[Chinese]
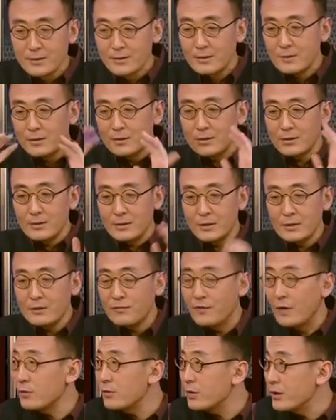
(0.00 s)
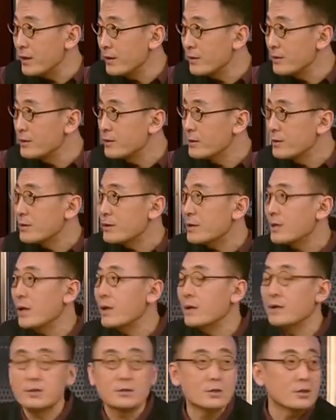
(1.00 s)
一个一个房子里，
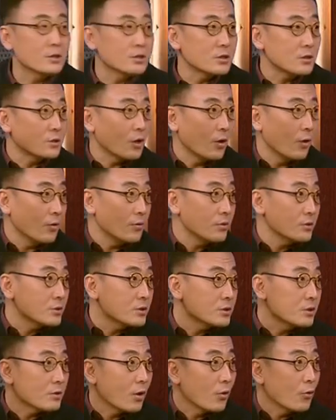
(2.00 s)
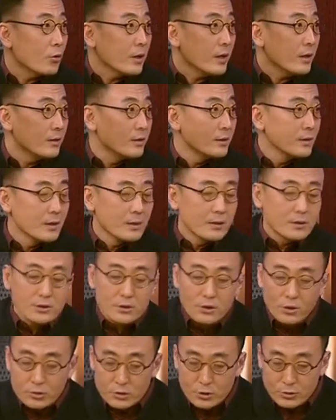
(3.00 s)
开了这个声讨声讨会，
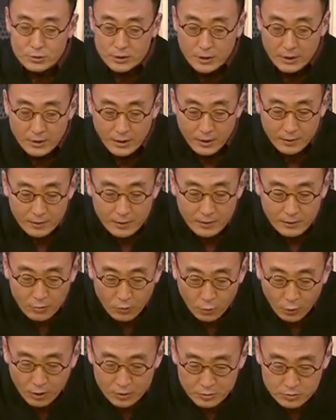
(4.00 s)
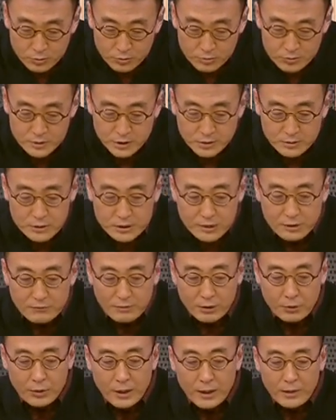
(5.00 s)
要求谁呀？广东政协
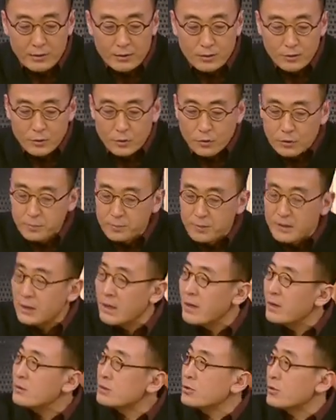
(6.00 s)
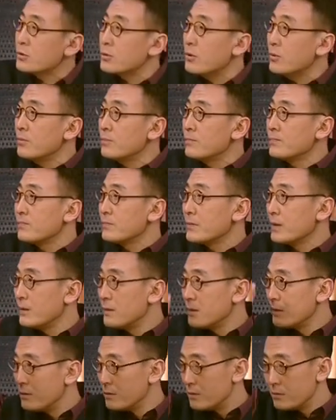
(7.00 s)
委员罗碧良教授
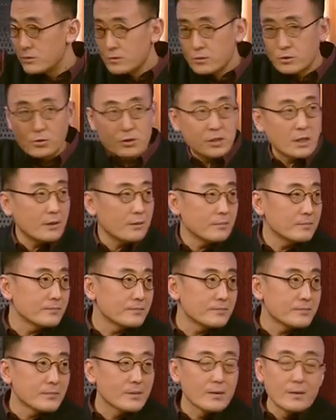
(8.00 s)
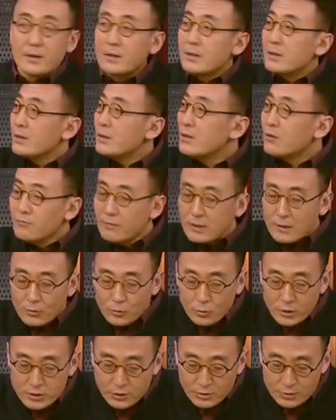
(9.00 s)
道歉。嗯，因为
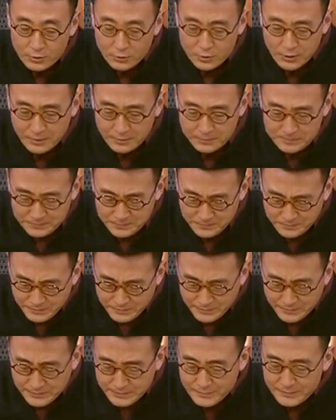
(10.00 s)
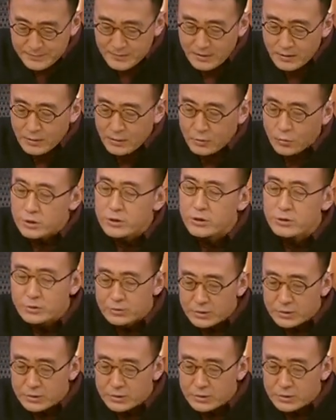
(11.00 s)
罗教授呢，罗教授